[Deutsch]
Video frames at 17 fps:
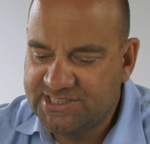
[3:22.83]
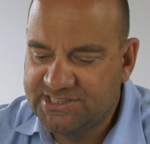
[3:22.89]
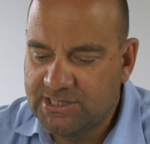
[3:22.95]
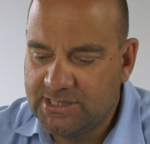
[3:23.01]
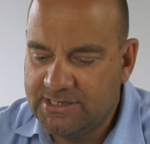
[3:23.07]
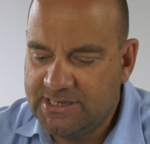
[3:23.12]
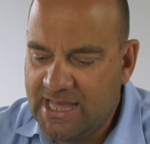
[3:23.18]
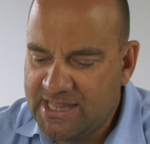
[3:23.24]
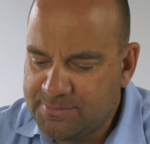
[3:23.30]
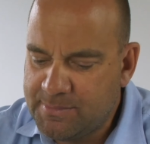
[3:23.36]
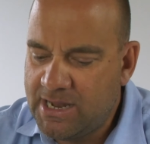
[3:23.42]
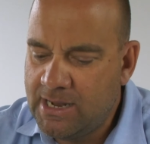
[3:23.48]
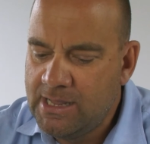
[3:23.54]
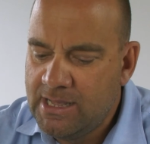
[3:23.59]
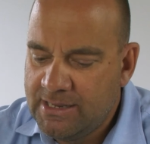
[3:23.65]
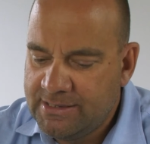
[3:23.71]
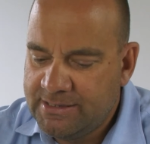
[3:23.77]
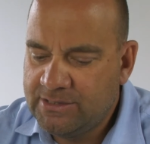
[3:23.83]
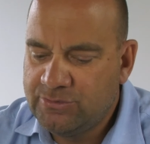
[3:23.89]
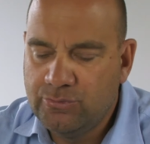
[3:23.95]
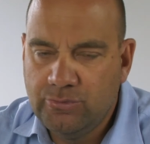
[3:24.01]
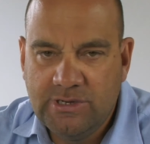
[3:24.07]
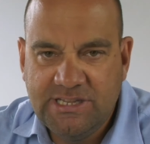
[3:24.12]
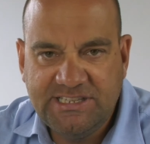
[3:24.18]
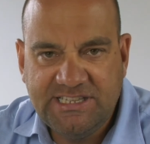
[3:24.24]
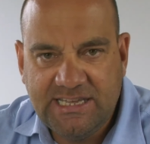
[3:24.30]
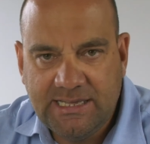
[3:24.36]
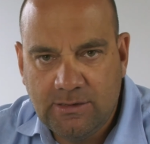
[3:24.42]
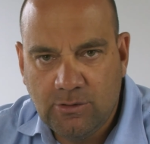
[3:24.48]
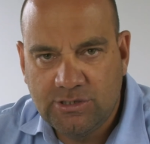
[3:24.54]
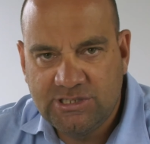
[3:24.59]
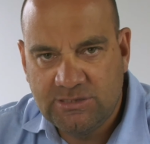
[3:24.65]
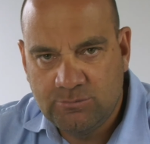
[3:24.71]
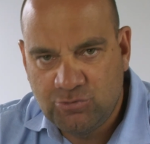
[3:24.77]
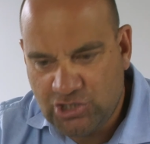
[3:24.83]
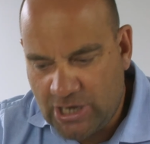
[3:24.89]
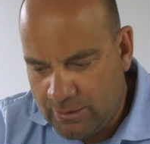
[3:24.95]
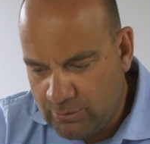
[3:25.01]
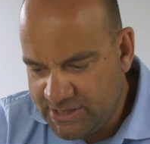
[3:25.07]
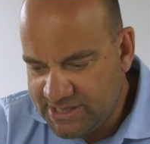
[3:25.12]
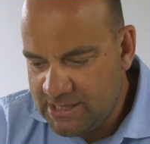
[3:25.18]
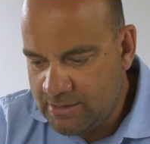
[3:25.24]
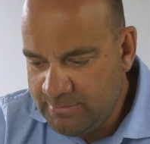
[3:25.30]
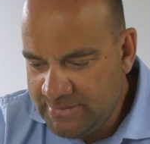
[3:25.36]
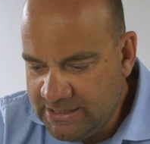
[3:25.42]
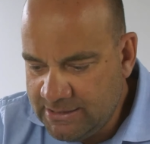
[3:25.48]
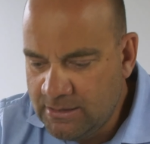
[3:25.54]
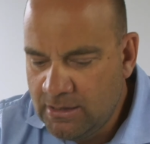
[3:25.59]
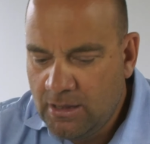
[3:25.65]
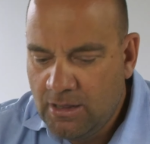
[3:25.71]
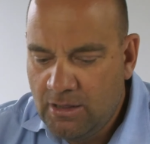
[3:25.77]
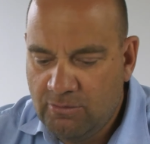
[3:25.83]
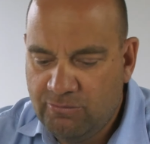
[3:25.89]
dass erstmal natürlich die Eheleute im Scheidungstermin